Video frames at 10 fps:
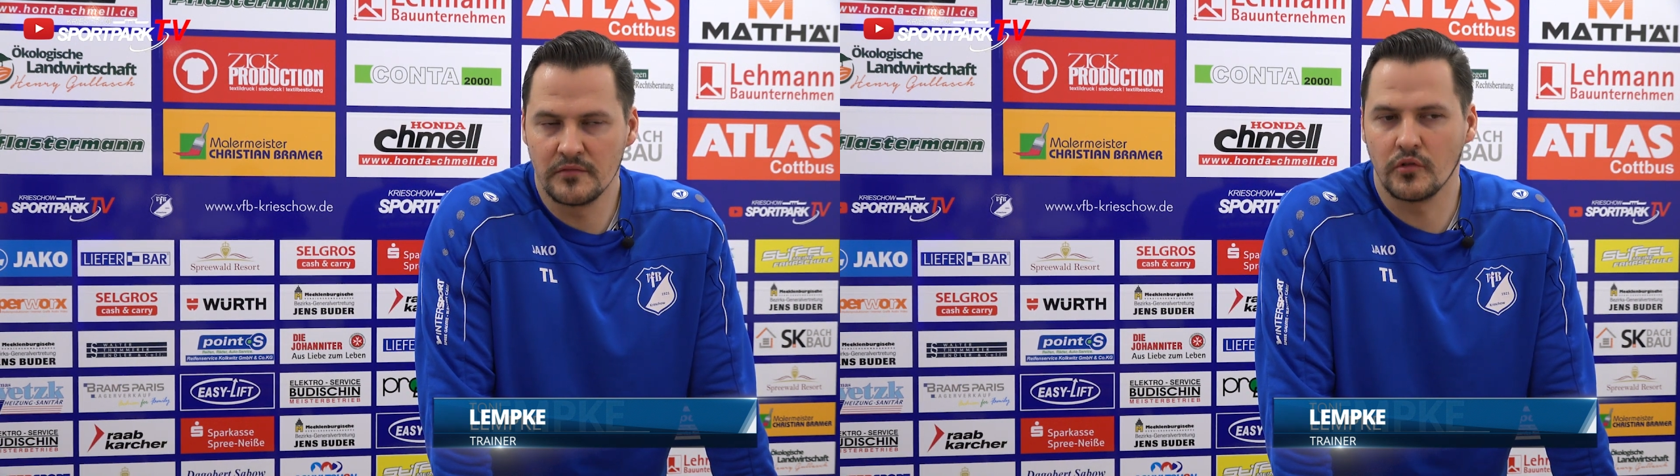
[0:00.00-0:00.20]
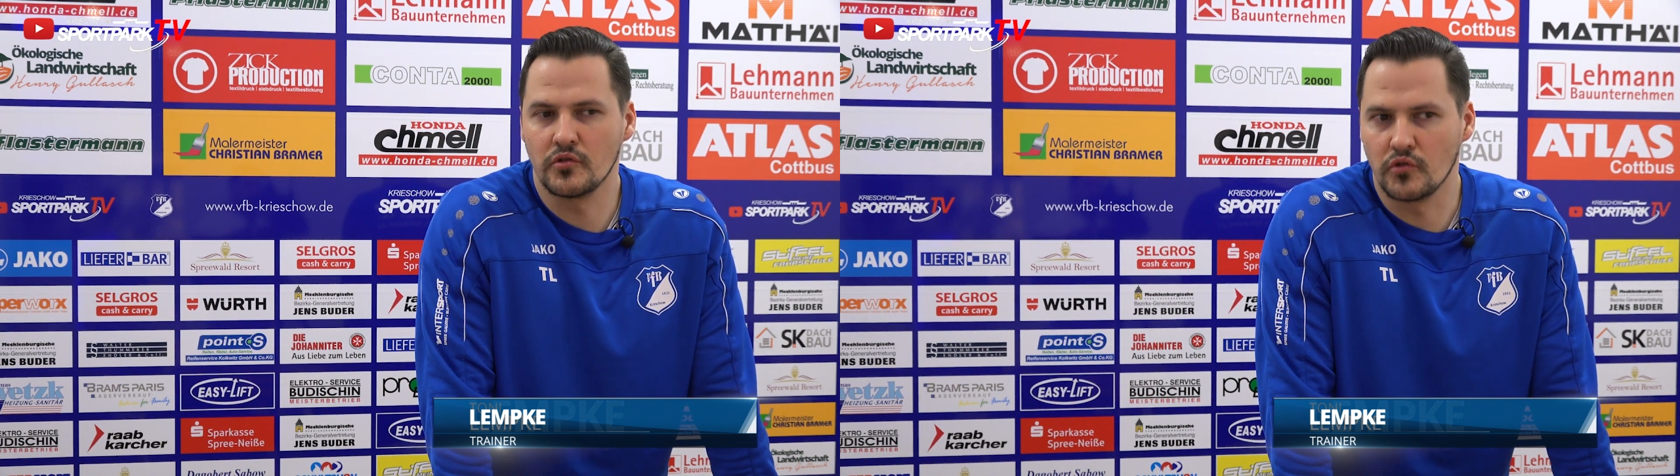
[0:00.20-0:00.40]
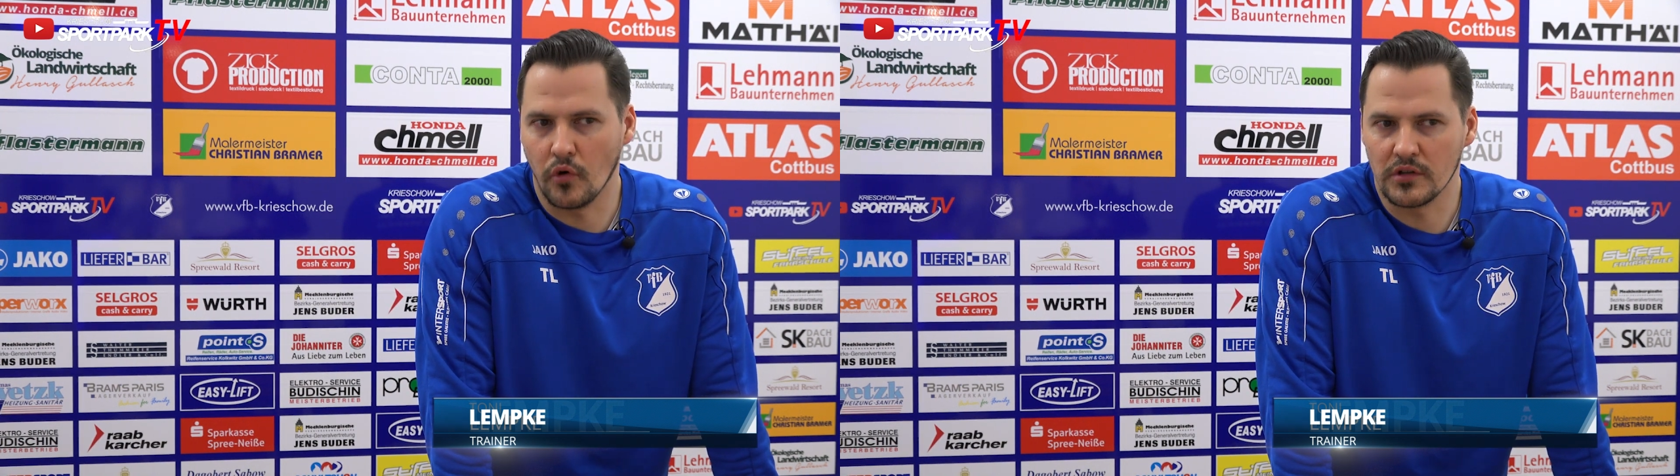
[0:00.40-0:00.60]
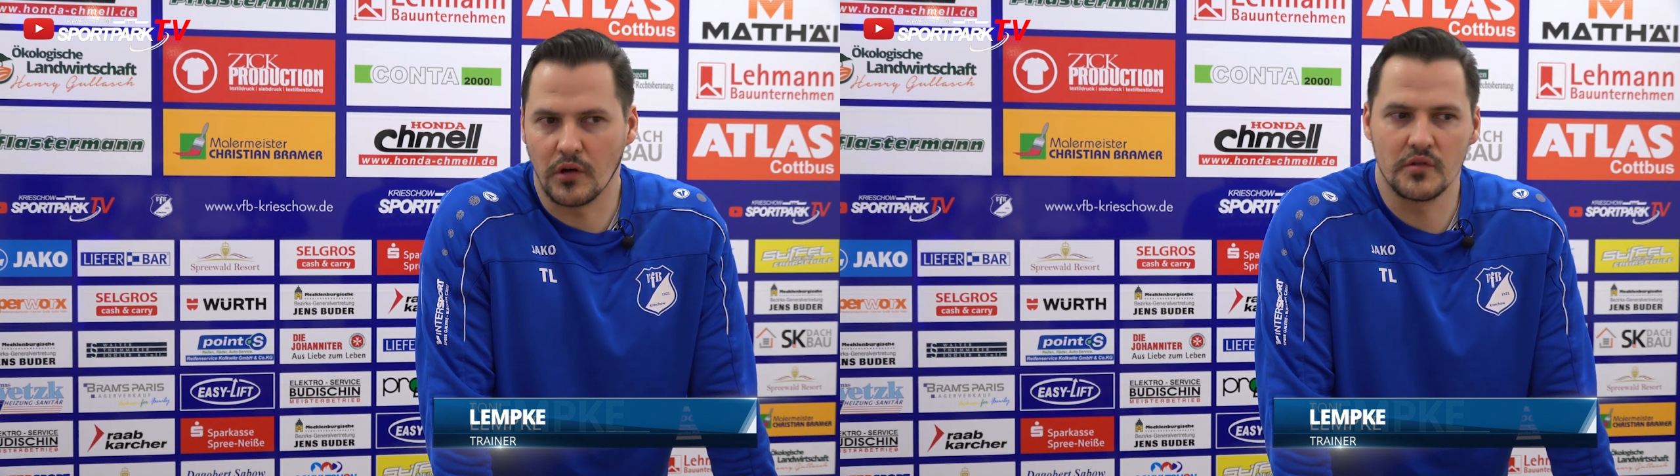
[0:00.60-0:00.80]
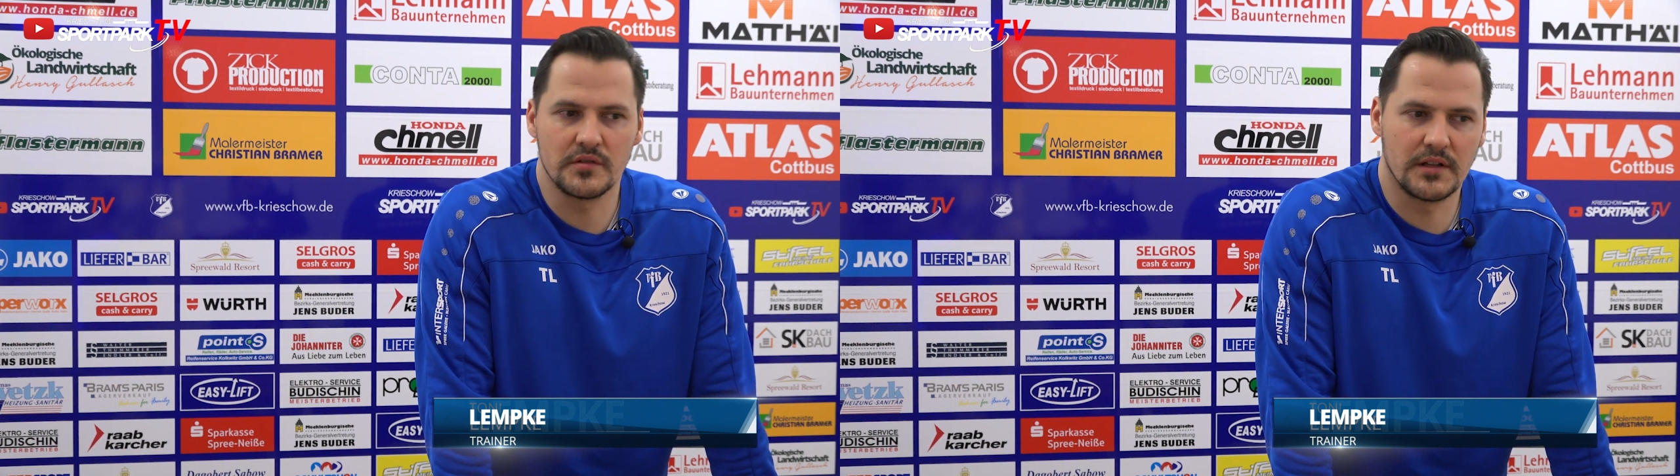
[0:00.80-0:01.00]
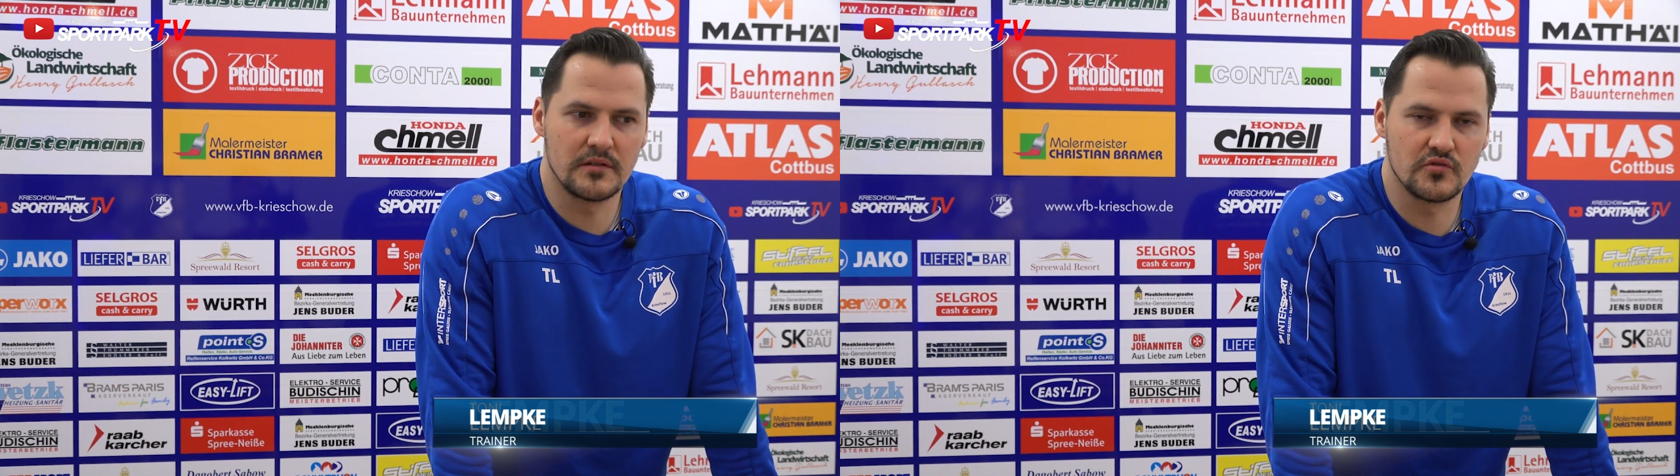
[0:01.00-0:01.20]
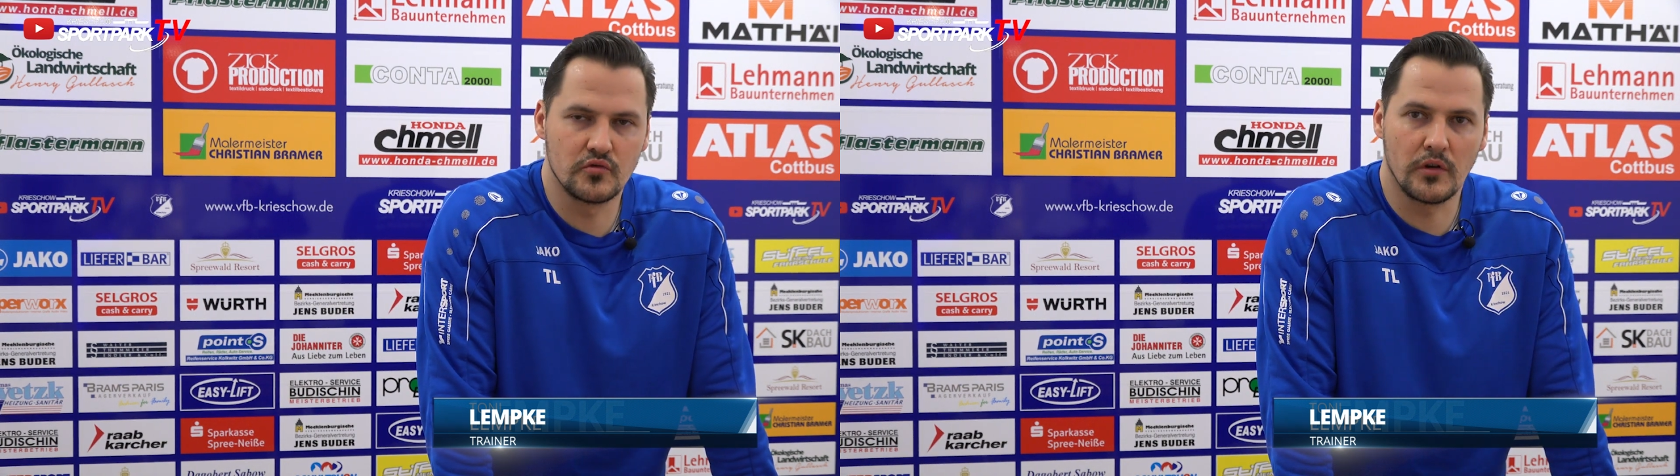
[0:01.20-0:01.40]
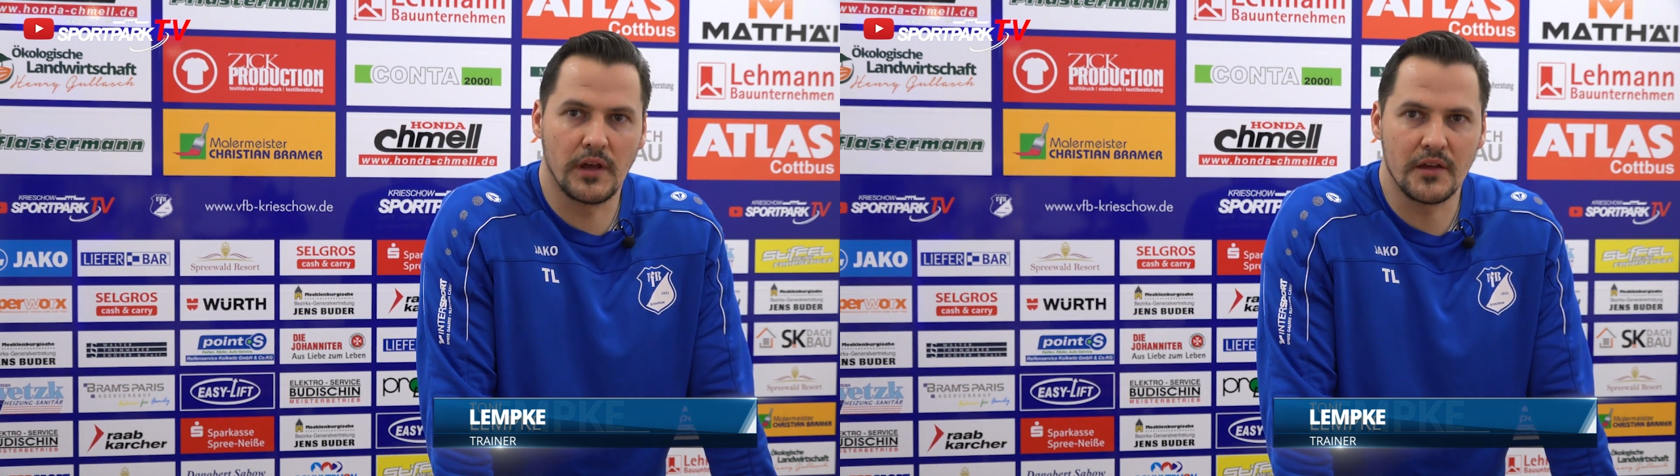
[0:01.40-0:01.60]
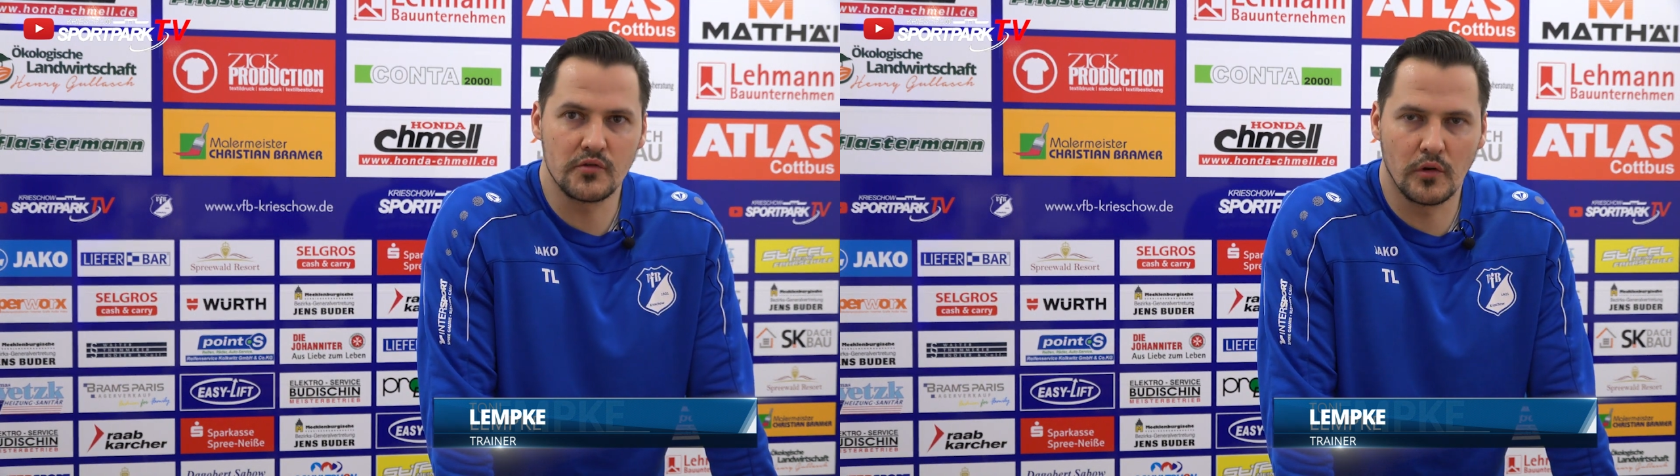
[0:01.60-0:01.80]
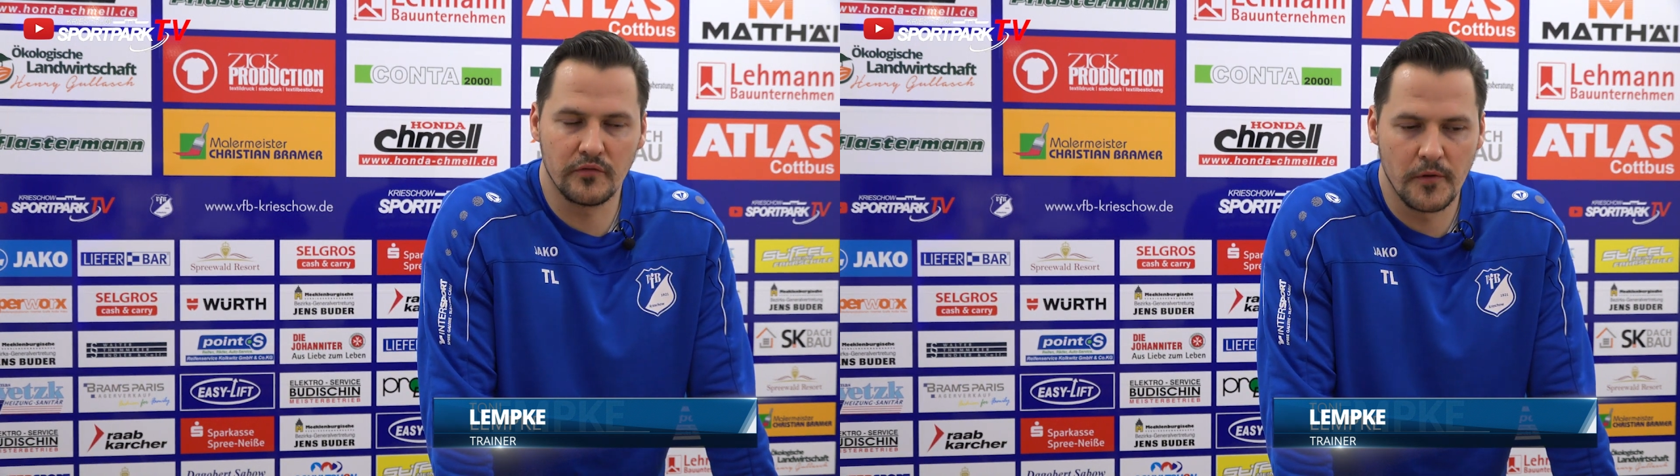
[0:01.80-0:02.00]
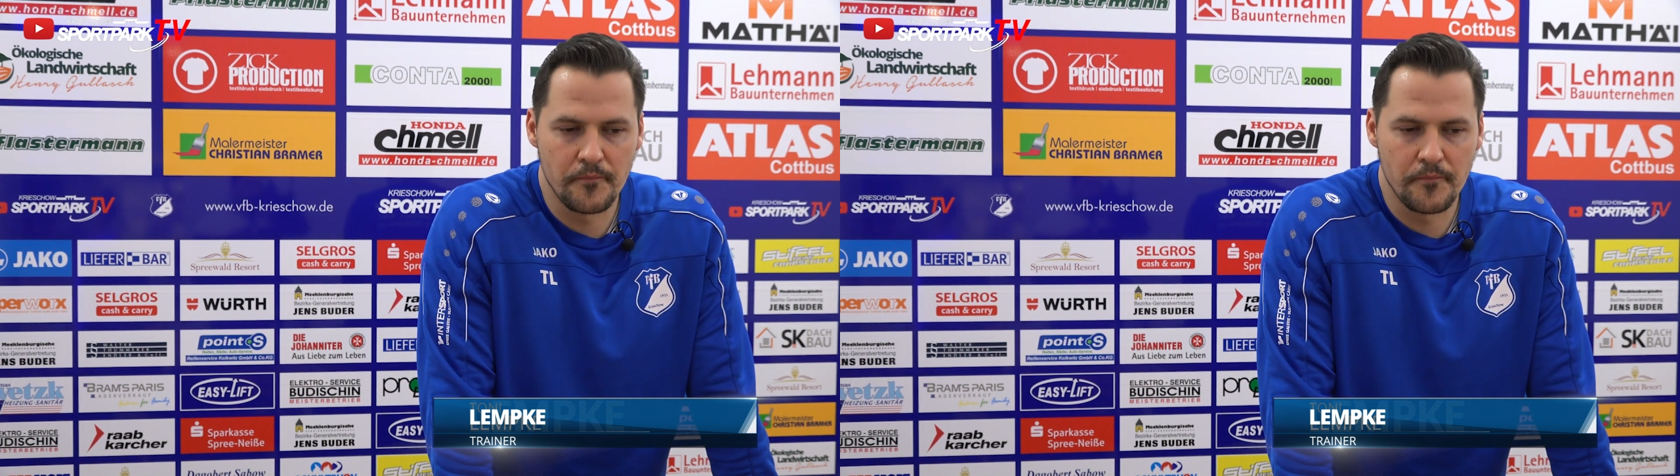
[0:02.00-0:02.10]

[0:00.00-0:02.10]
von dort aus dann zu Neugersdorf